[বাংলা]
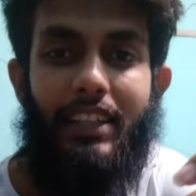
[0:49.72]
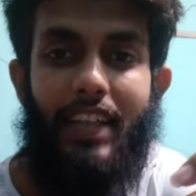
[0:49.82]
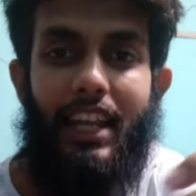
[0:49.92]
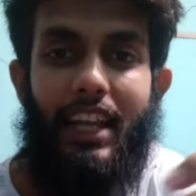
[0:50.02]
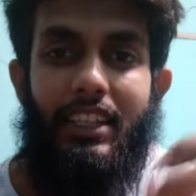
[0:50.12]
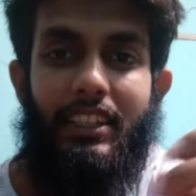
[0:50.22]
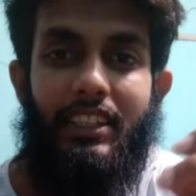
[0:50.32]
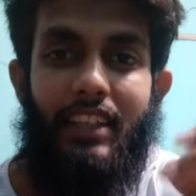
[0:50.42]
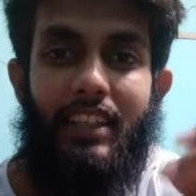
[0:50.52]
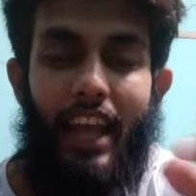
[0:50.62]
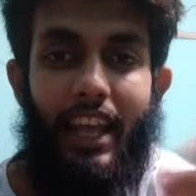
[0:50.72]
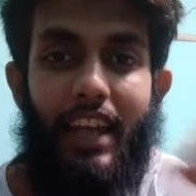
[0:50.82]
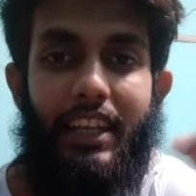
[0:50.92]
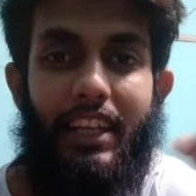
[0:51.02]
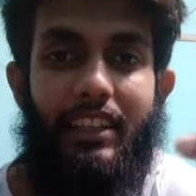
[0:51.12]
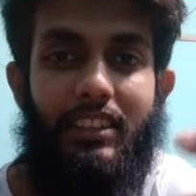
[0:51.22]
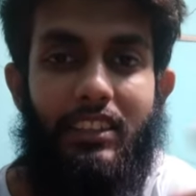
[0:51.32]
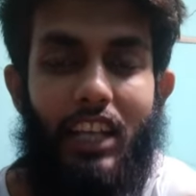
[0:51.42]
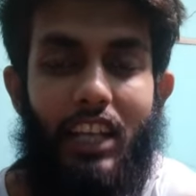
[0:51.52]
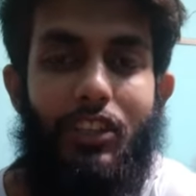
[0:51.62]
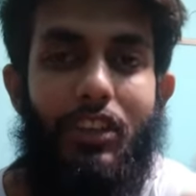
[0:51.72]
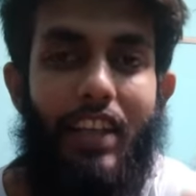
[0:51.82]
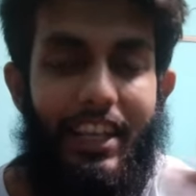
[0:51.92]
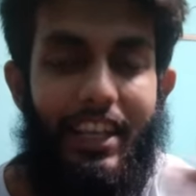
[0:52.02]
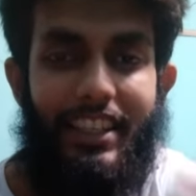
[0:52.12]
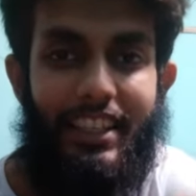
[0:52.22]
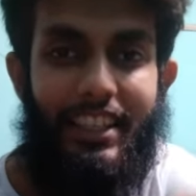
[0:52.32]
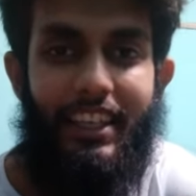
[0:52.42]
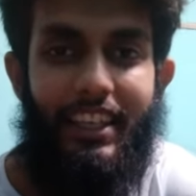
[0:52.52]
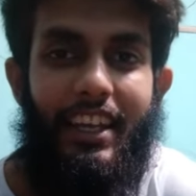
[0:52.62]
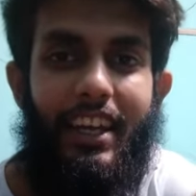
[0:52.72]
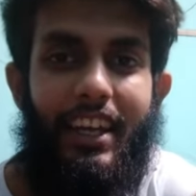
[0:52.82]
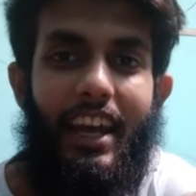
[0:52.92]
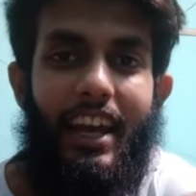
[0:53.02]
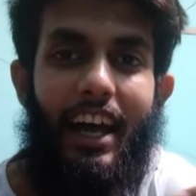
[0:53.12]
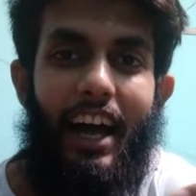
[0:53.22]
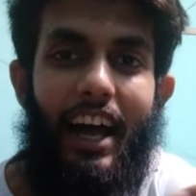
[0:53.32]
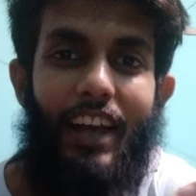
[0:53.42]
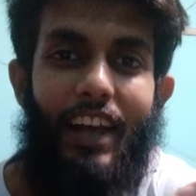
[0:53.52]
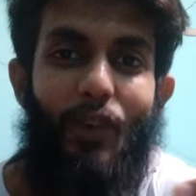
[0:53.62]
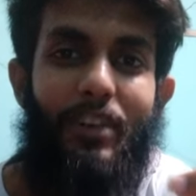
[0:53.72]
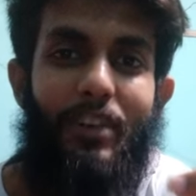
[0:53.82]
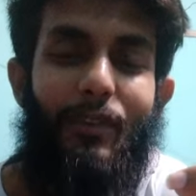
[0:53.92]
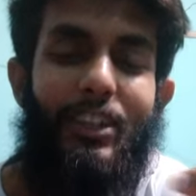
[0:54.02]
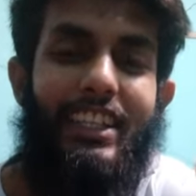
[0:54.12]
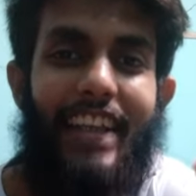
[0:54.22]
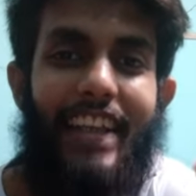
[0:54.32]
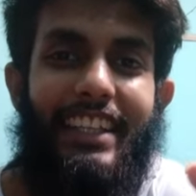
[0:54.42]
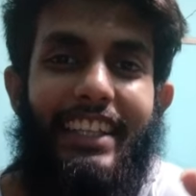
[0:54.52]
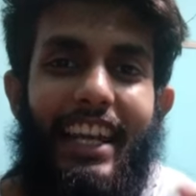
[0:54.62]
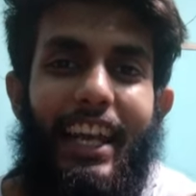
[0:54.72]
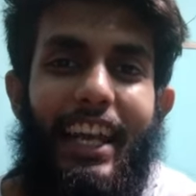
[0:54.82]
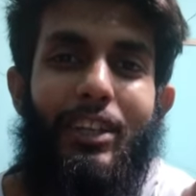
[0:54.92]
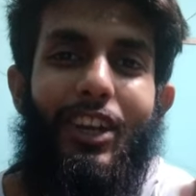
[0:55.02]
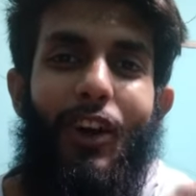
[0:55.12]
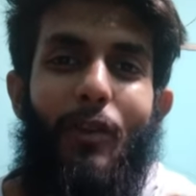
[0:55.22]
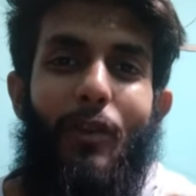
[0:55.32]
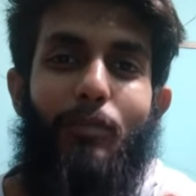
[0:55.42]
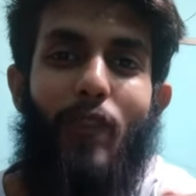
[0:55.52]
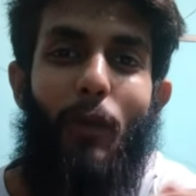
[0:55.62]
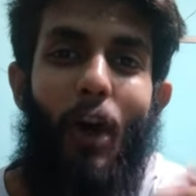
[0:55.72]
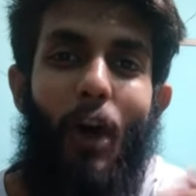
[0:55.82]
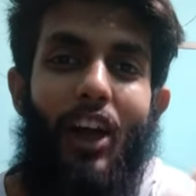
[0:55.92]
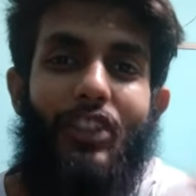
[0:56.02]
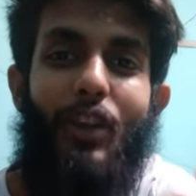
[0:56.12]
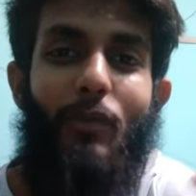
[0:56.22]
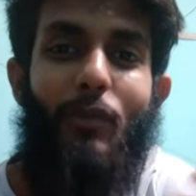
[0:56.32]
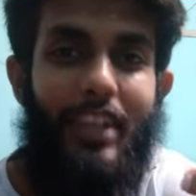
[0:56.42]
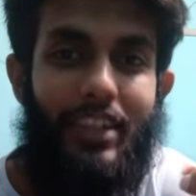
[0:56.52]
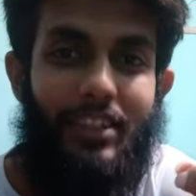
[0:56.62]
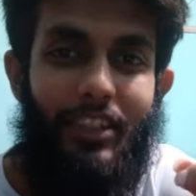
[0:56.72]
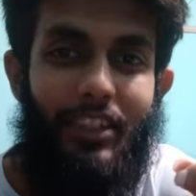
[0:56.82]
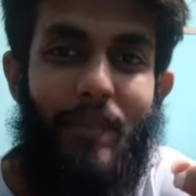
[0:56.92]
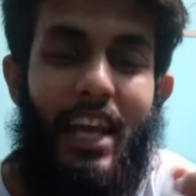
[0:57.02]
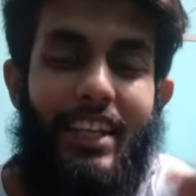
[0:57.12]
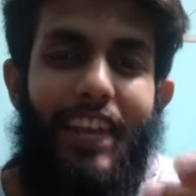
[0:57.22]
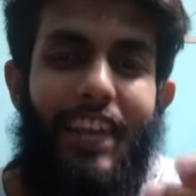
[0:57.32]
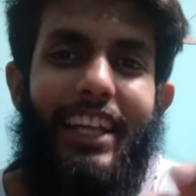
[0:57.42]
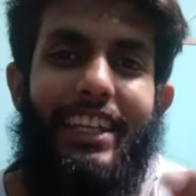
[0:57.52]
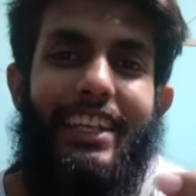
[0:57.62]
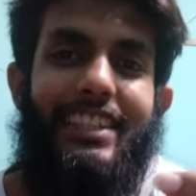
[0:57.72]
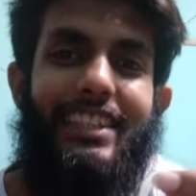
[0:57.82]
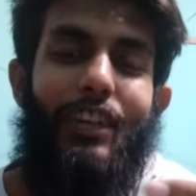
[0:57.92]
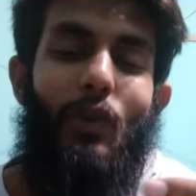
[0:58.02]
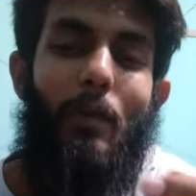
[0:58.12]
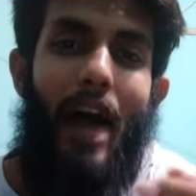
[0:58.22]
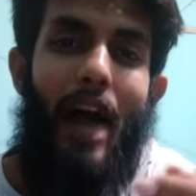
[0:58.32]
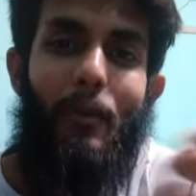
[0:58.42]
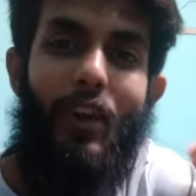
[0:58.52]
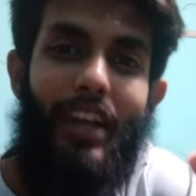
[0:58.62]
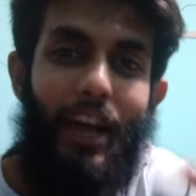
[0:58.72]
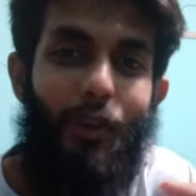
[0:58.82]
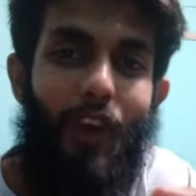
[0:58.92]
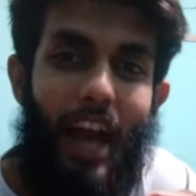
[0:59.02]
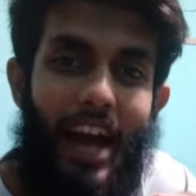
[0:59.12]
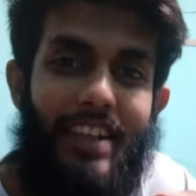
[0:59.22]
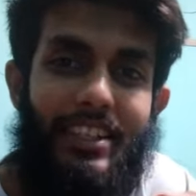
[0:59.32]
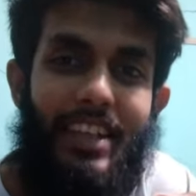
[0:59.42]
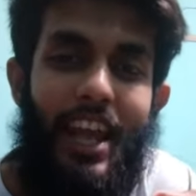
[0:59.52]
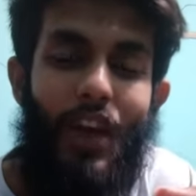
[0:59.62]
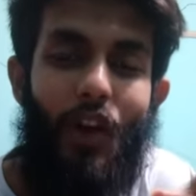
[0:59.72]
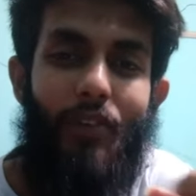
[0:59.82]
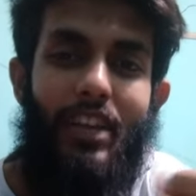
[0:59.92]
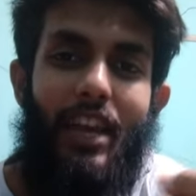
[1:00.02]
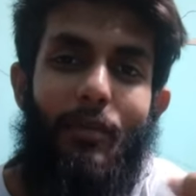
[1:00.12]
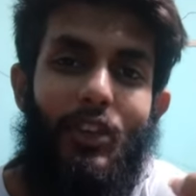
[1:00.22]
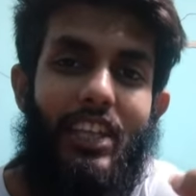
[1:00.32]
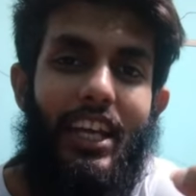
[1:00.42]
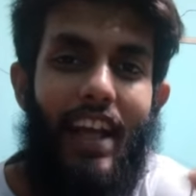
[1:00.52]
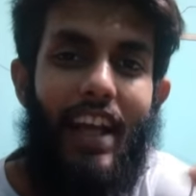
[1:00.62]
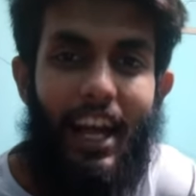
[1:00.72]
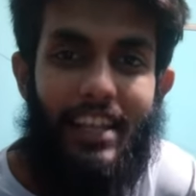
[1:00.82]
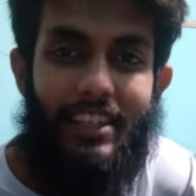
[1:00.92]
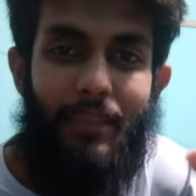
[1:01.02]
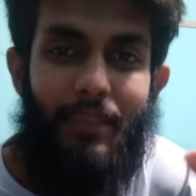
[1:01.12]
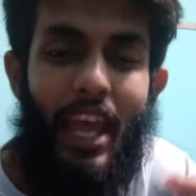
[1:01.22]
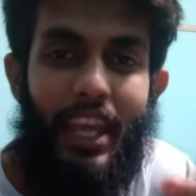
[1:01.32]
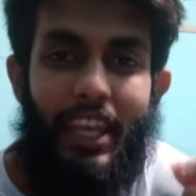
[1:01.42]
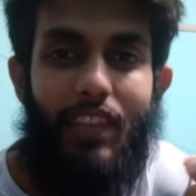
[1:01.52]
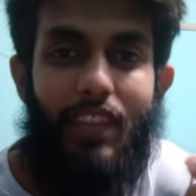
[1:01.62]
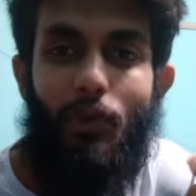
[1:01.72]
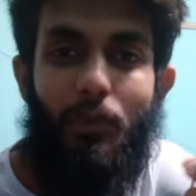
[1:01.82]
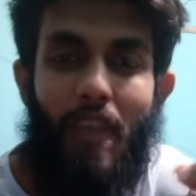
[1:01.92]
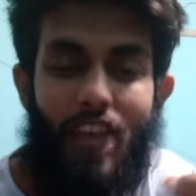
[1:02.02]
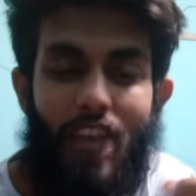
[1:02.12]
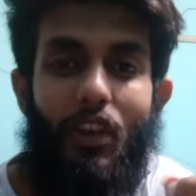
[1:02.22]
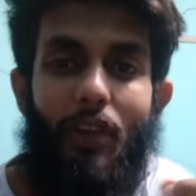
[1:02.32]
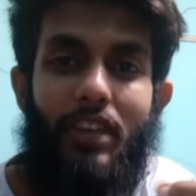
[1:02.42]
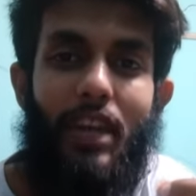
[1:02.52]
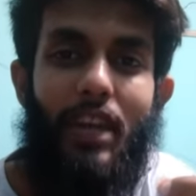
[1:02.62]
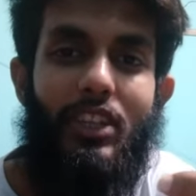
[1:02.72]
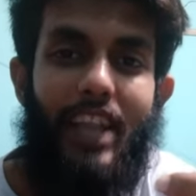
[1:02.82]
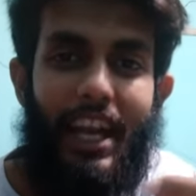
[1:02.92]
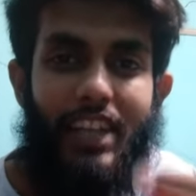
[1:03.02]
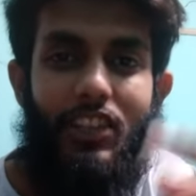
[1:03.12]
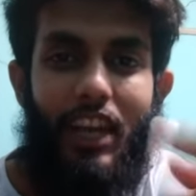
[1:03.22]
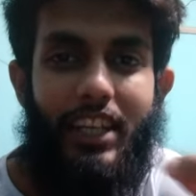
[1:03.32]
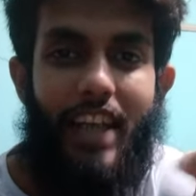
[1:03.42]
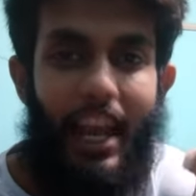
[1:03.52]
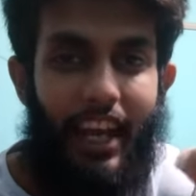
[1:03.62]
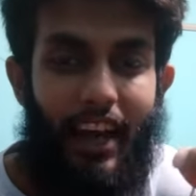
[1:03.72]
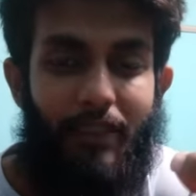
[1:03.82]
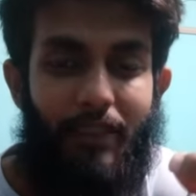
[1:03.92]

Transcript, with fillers: তারা একে একে যাচ্ছিলো লাশটা দেখতে আর কফিংয়ের মধ্যে তাকাতে তারা কেমন যেন ভয় হতম হয়ে যাচ্ছিল যেন তাদের নিজের খুব আপন কারুর লাশ কফিনের মধ্যে রাখা আছে কিন্তু আসলে কফিনের মধ্যে রাখা ছিল একটি আয়না